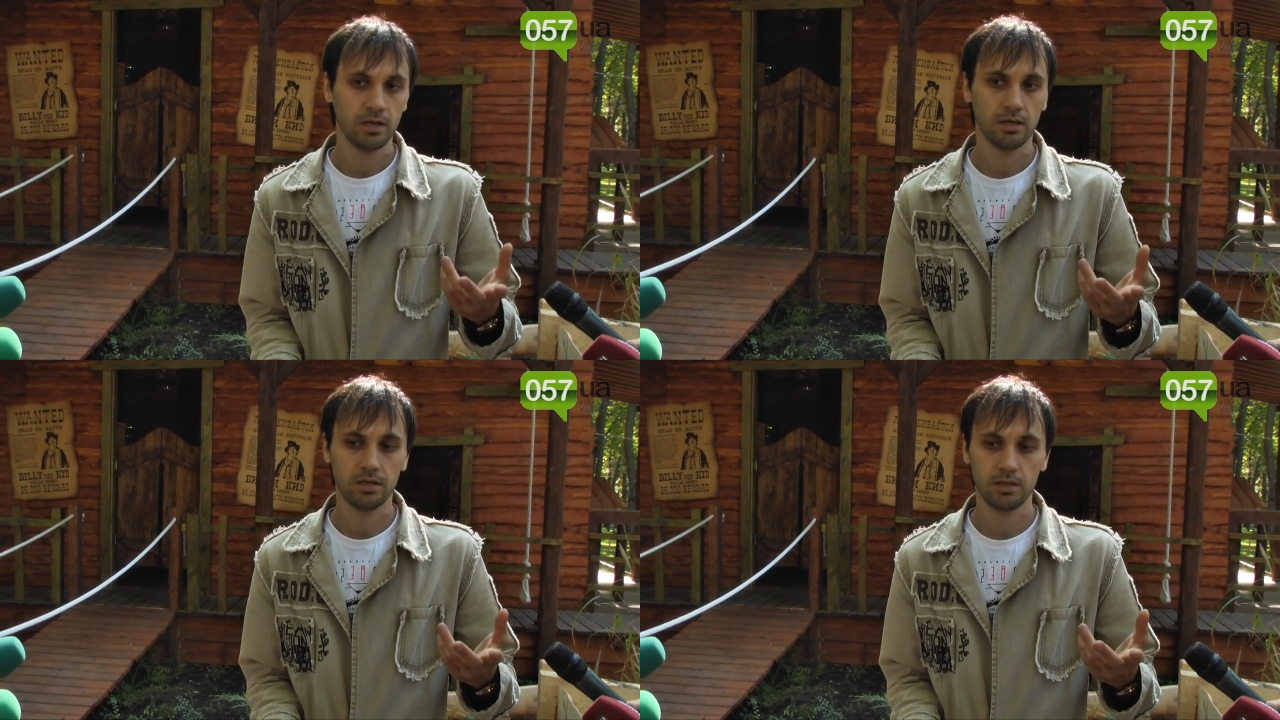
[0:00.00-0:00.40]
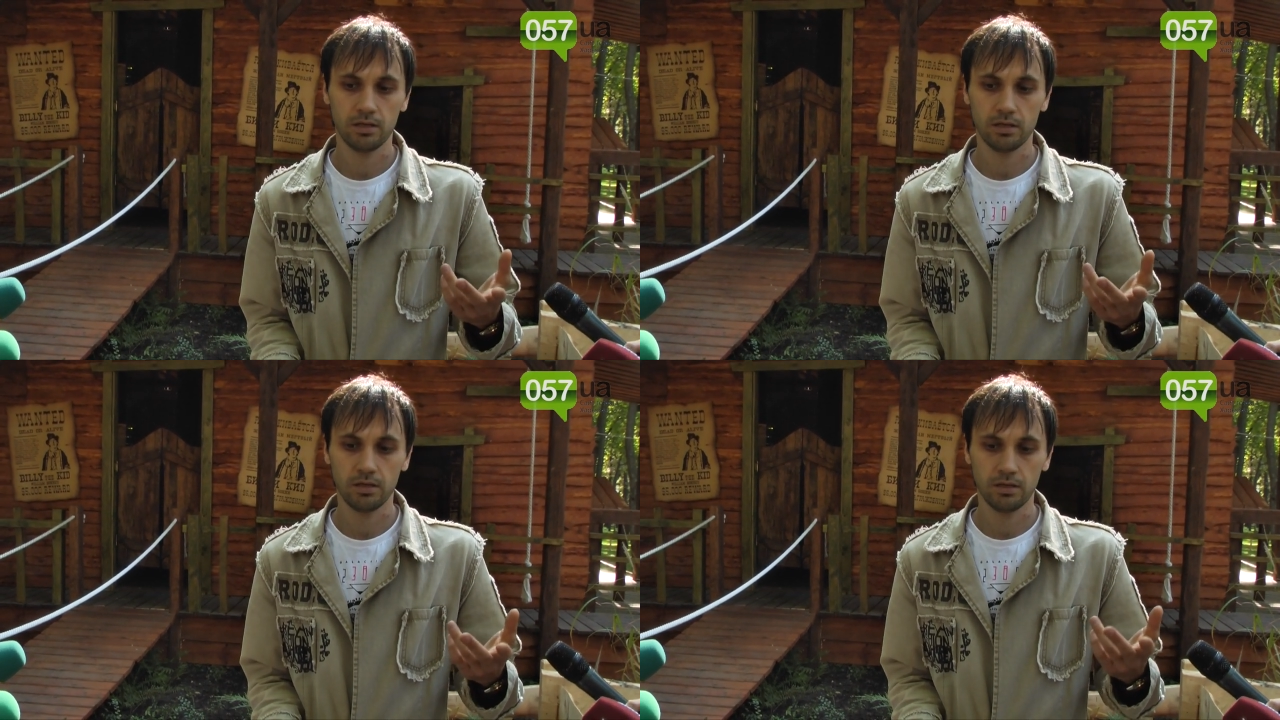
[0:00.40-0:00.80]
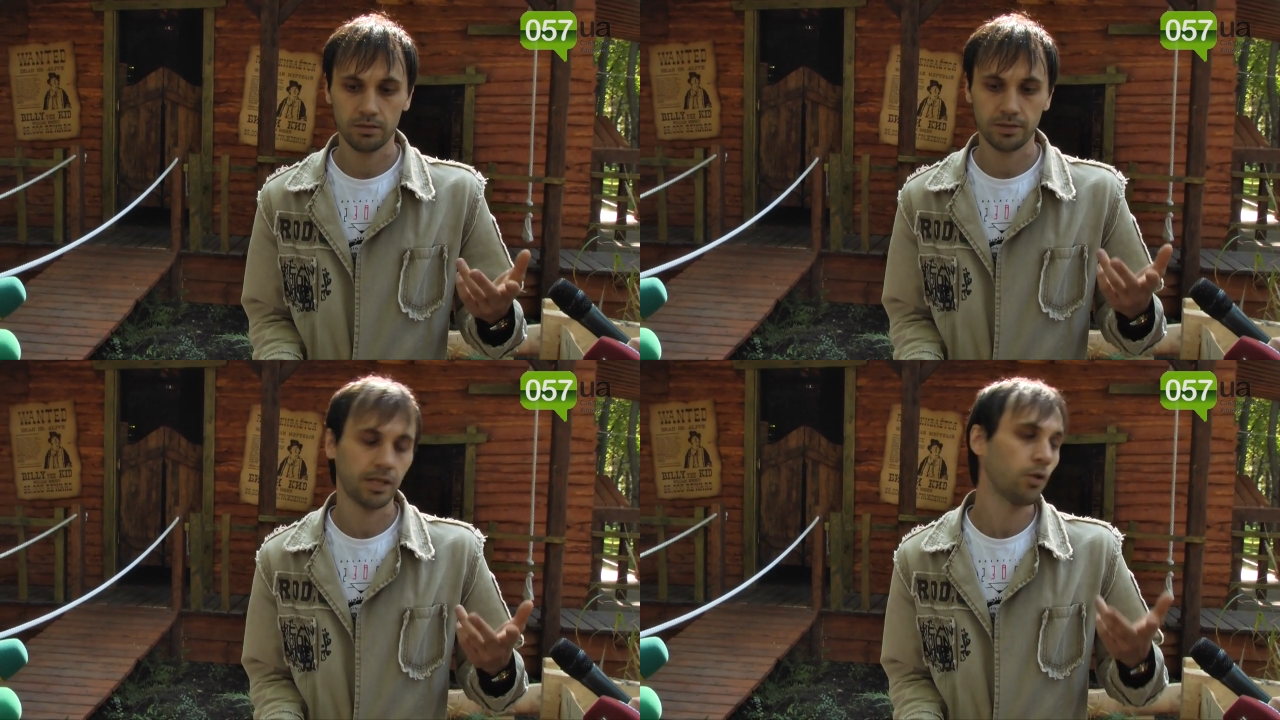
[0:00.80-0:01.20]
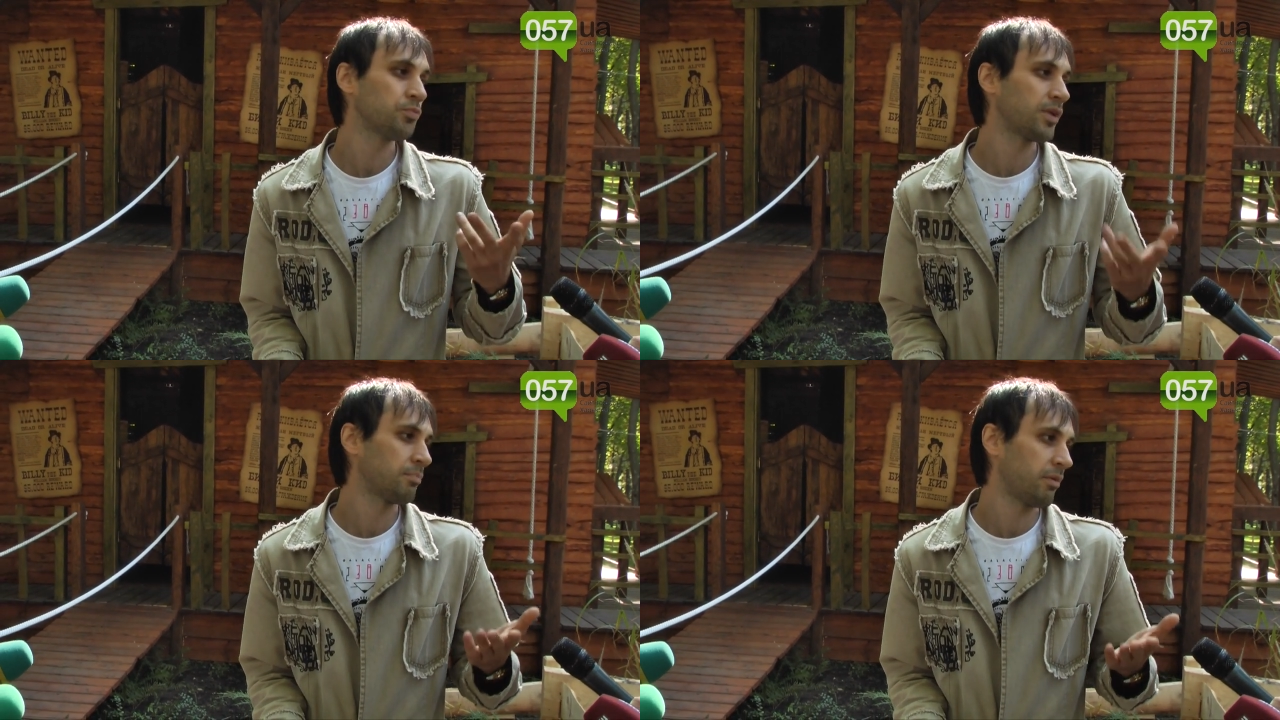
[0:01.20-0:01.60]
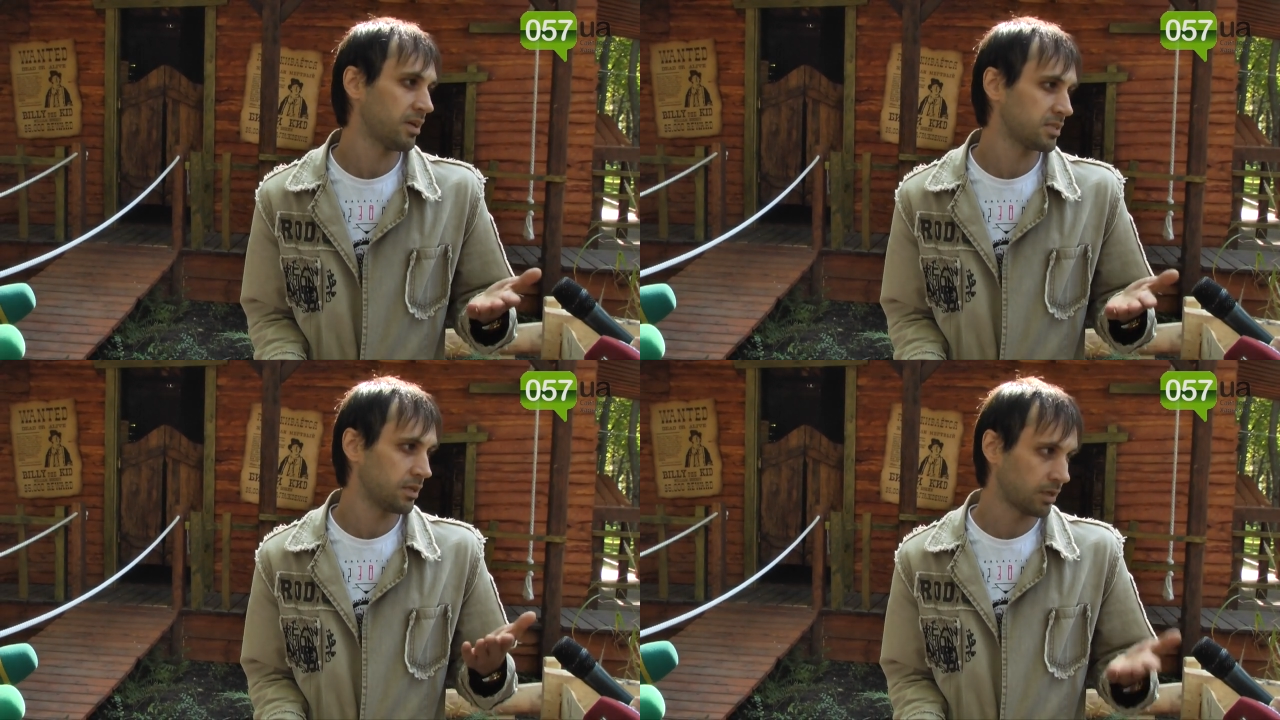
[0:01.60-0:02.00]
э, на налобной
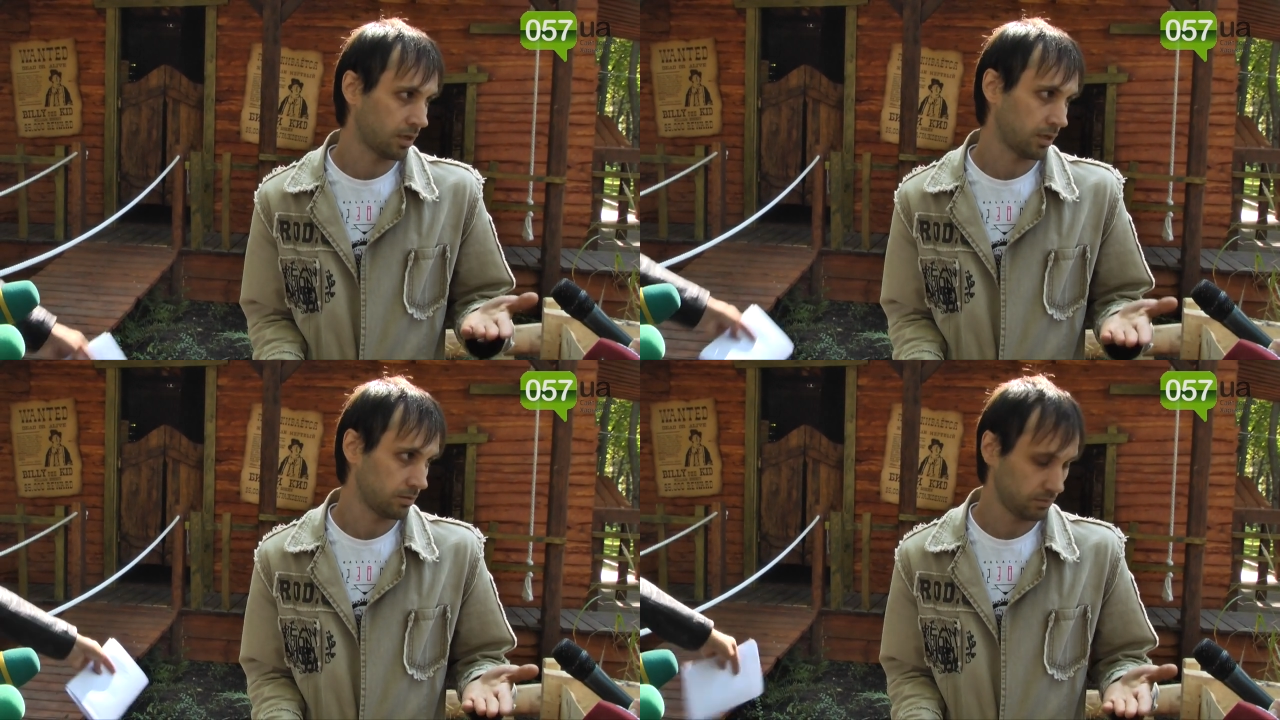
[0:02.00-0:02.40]
повязке игрока.